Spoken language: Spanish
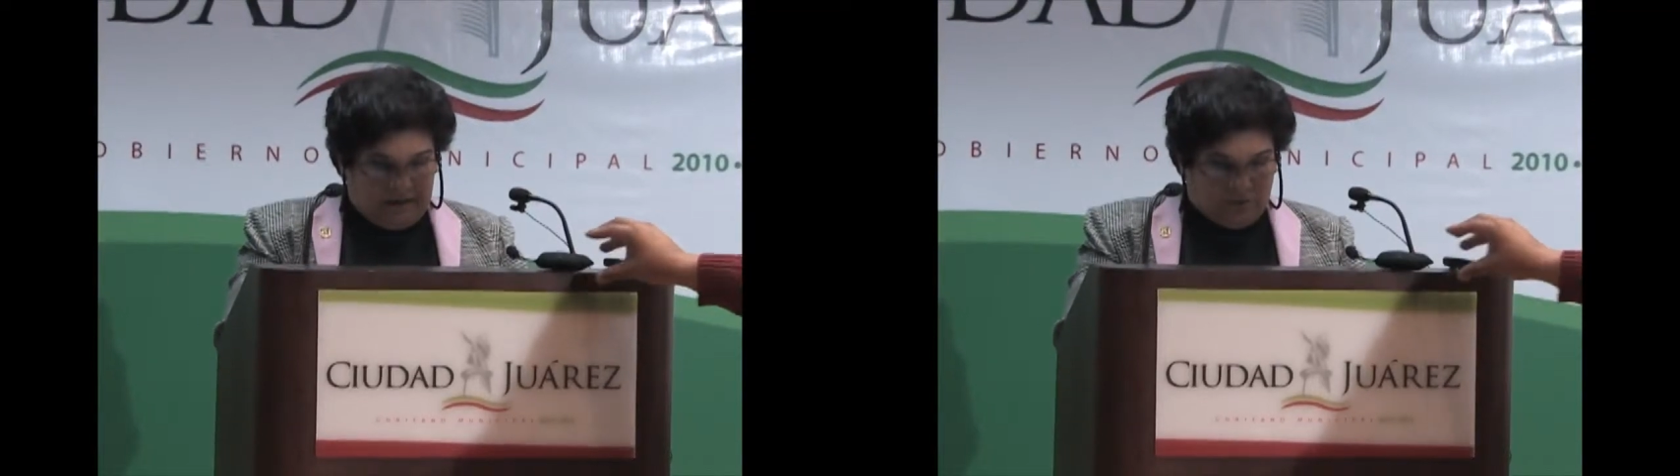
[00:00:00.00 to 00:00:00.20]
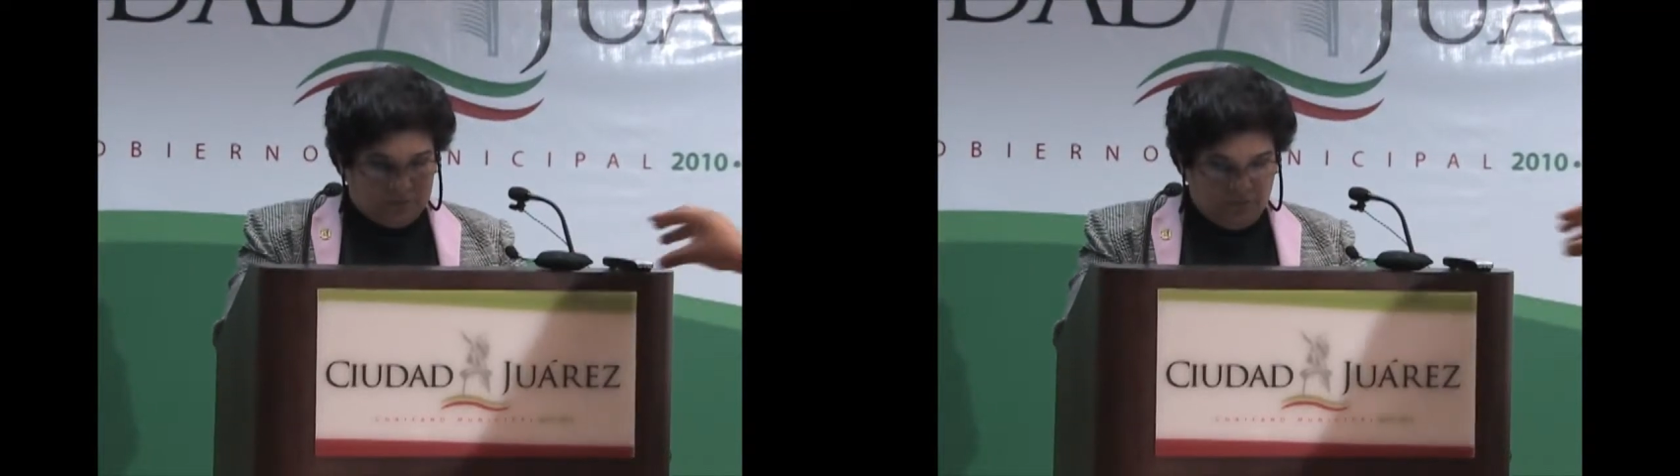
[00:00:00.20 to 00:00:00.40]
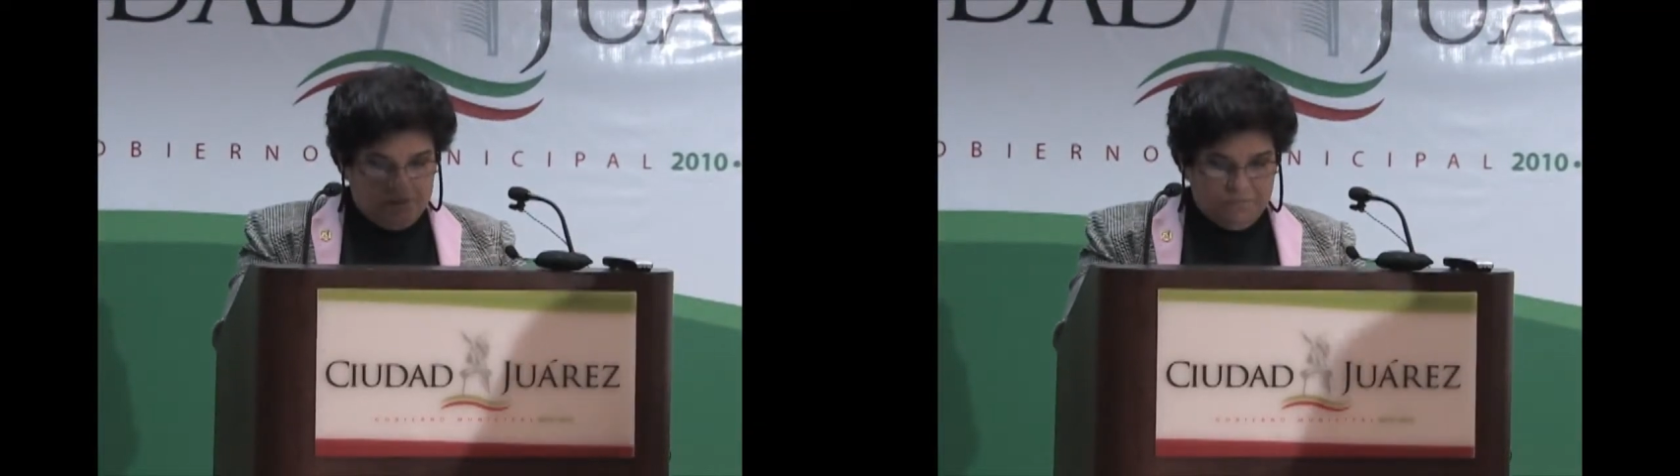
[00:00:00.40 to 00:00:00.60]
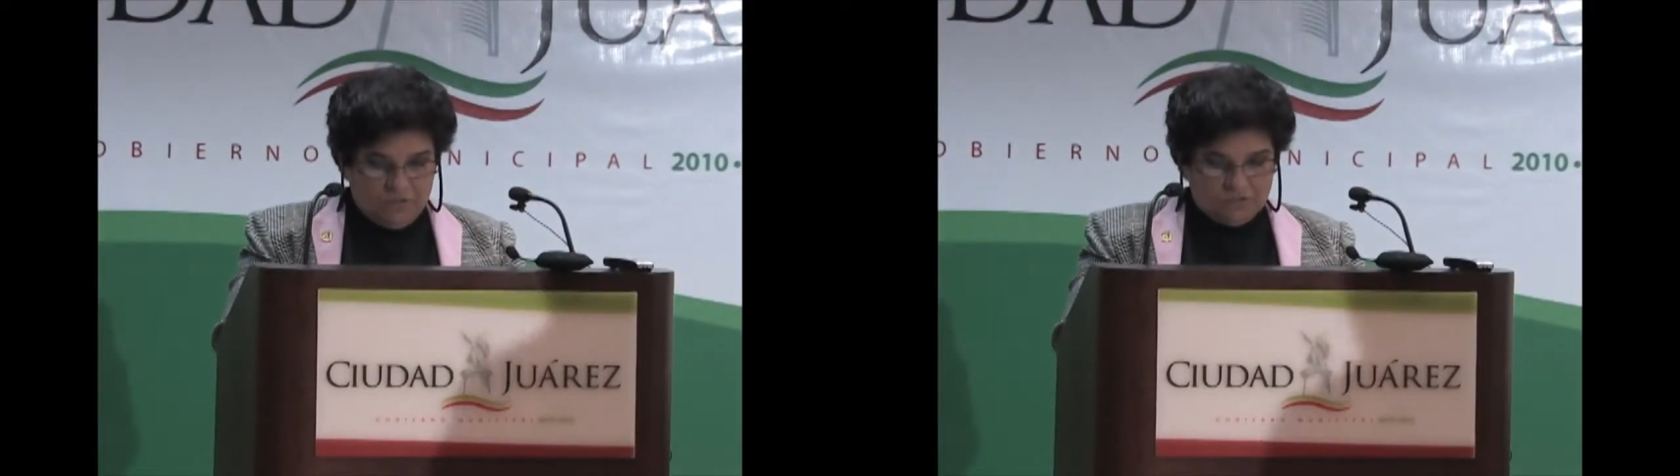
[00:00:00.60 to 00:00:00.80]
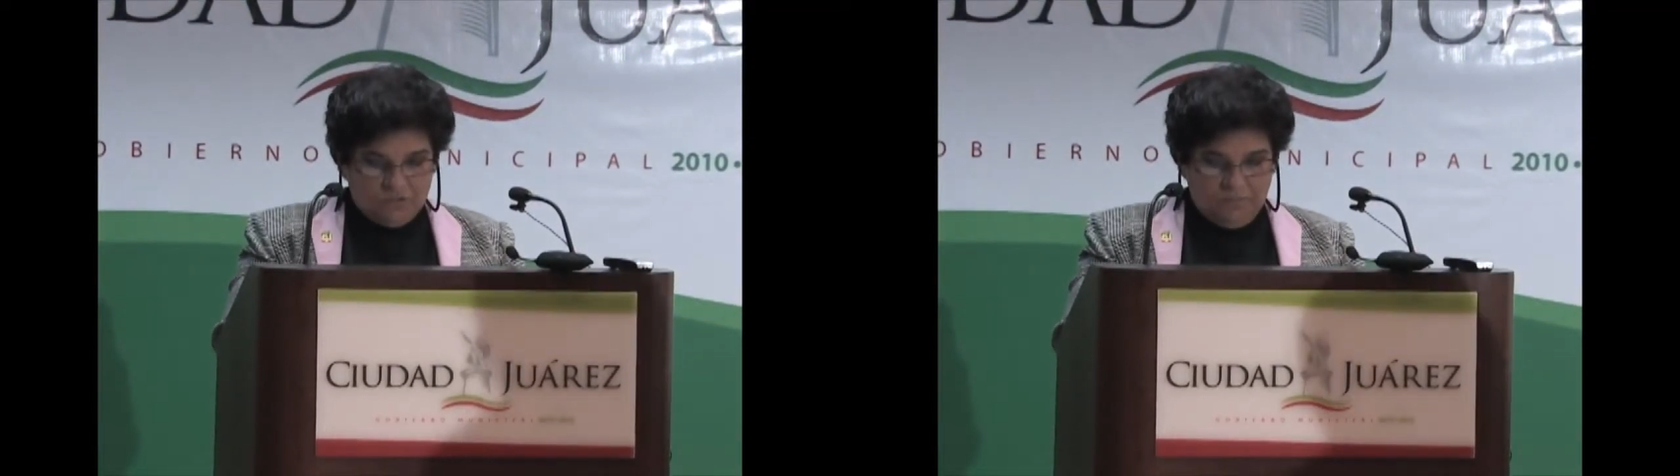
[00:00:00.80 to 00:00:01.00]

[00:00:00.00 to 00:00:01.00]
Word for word: Obtuvimos